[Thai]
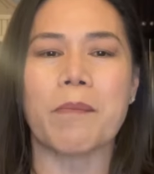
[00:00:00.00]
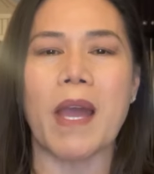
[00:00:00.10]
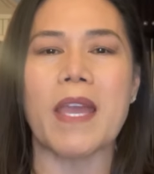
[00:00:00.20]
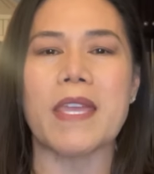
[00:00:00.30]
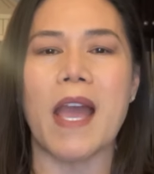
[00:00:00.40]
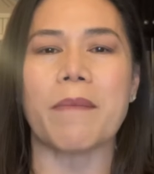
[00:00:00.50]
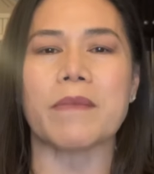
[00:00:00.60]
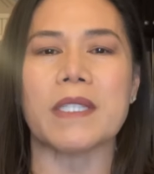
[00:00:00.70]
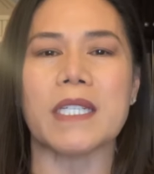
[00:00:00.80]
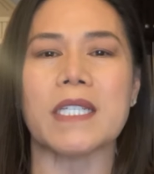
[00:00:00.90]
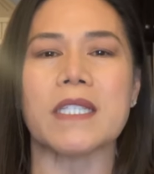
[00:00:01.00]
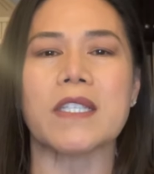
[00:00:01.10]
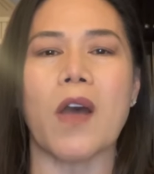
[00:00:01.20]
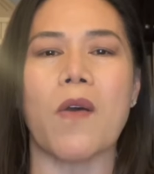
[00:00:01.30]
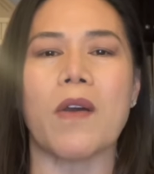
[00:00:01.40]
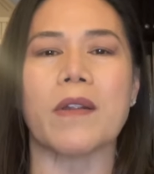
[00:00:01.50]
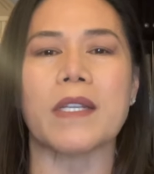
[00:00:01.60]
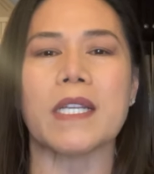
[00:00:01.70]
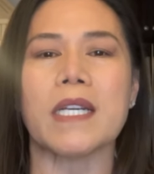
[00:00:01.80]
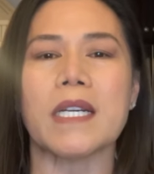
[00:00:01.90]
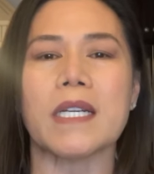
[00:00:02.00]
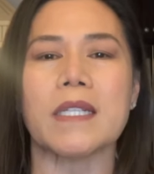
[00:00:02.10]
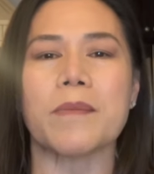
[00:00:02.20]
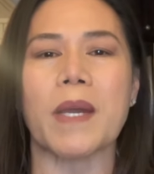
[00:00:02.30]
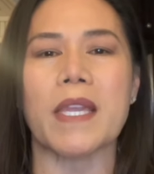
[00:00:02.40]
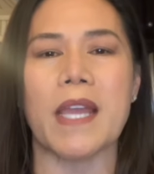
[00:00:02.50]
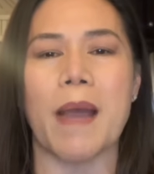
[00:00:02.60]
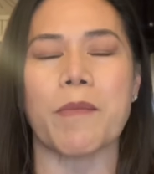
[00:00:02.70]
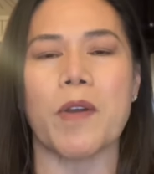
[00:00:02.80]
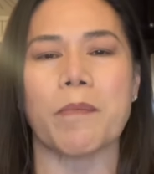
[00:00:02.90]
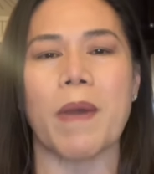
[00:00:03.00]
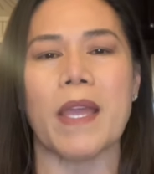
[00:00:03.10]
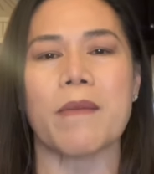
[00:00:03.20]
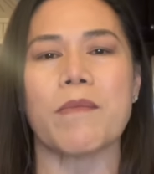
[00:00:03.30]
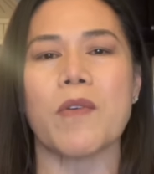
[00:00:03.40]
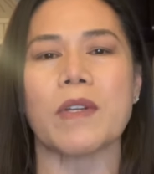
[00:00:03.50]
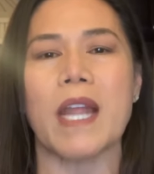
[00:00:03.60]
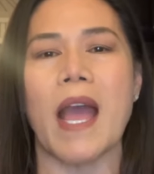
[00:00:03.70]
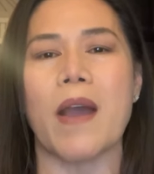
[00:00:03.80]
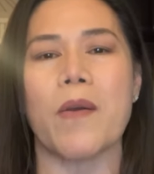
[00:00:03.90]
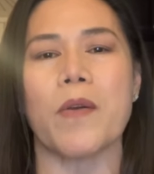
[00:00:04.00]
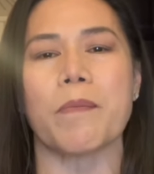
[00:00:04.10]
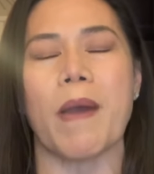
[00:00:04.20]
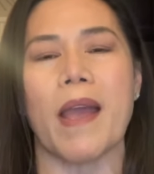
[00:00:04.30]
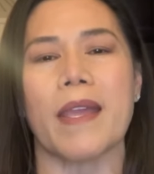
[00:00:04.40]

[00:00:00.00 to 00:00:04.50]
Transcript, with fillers: พยายามเดินต่อ เดินพยายามออกไป มุ่งหน้าออกไป